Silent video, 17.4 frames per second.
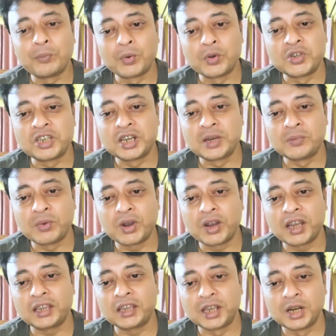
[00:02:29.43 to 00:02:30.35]

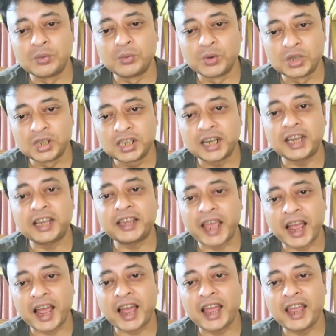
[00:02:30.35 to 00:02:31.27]
পশ্চিমবঙ্গে তৃণমূল যেটা
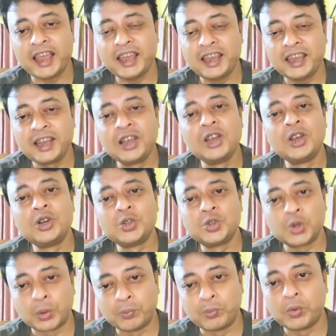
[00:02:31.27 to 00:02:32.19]
দেখায়
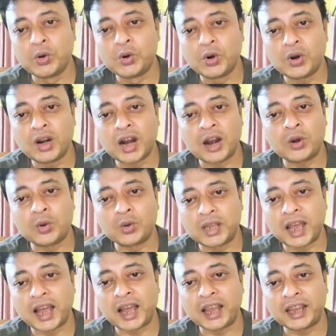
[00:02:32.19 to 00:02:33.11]
সম্পূর্ণ নাটক
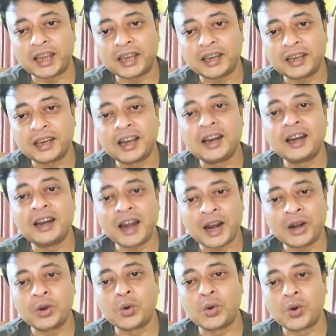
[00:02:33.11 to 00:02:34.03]
দেখায়
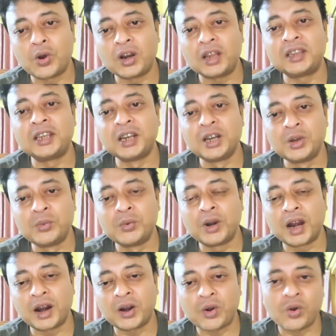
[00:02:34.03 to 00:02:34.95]
নাটক করে
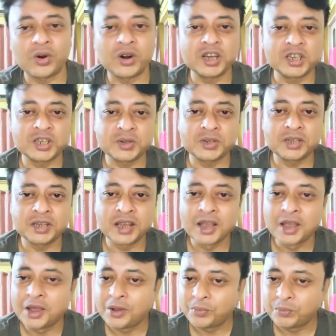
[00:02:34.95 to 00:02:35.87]
তৃণমূল আর কংগ্রেস
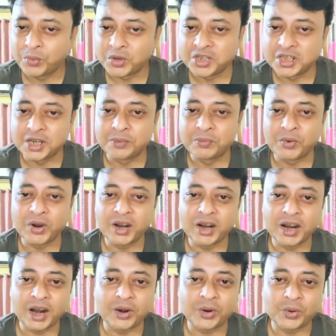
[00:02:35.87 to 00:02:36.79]

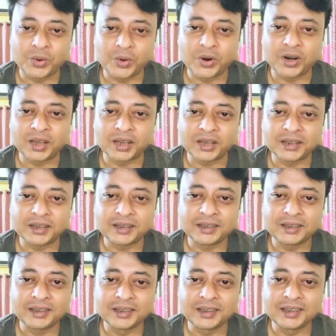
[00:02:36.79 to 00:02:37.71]
পশ্চিমবঙ্গে নাটক করে
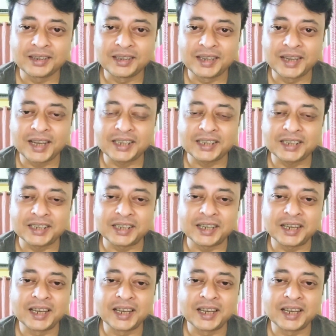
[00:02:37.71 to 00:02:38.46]
ঠিক আছে